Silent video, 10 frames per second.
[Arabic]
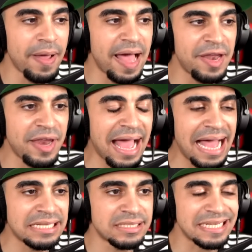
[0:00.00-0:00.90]

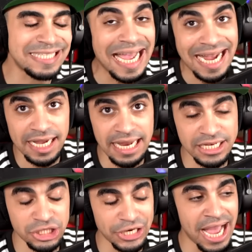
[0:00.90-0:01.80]
اداه سحق
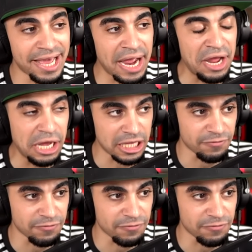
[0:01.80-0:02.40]
الاشياء راح يحط